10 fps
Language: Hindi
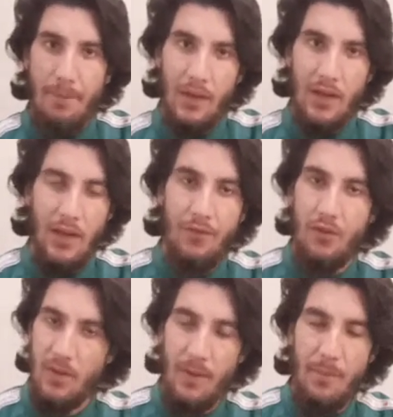एप्पल के
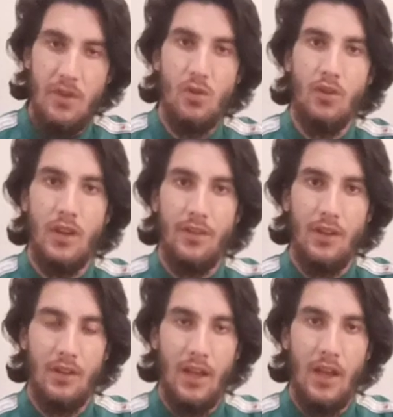फ़ोन में भी यूज़ कर
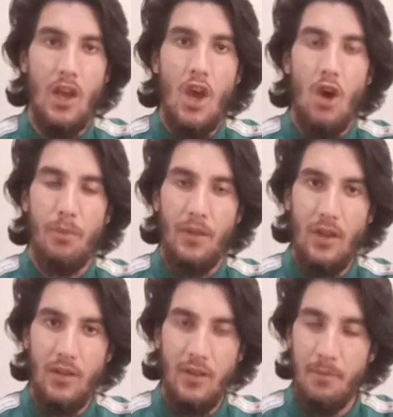सकते हैं
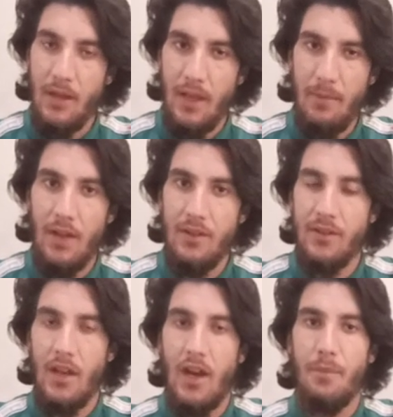पंद्रह दिसंबर के बाद
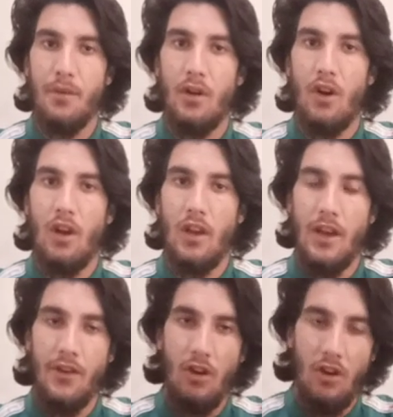इसे आप
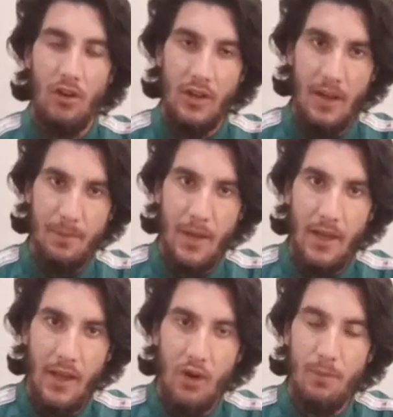ऑनलाइन डाउनलोड कर
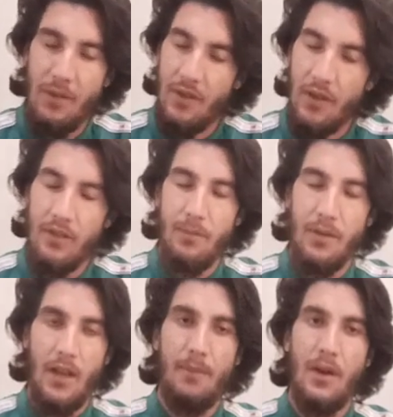पाएंगे और पंद्रह
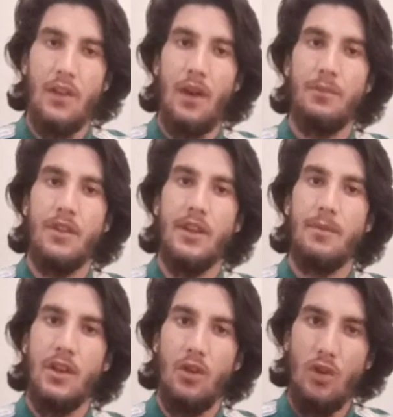दिसंबर के बाद आप जितनी
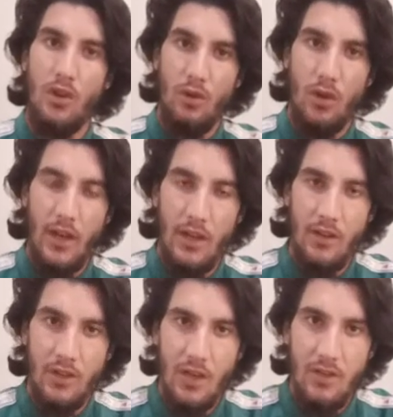भी क्यूरीज होंगी
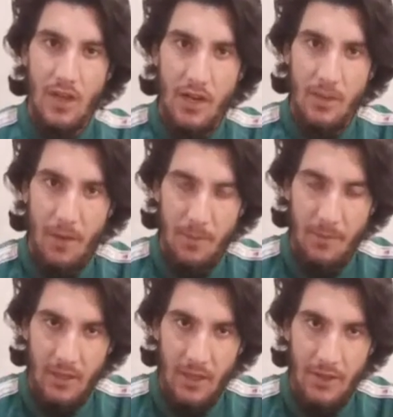इन तीन चार
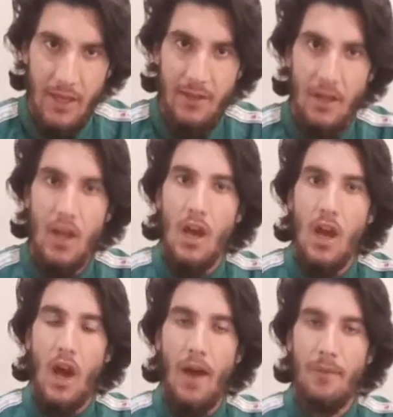डिपार्टमेंट के तहत
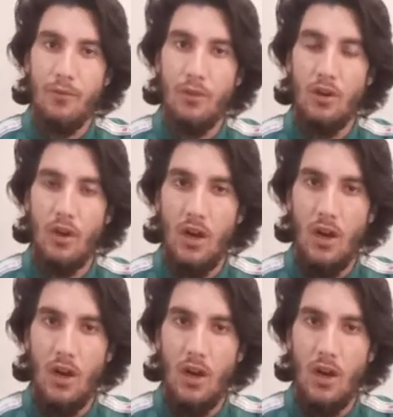आप वो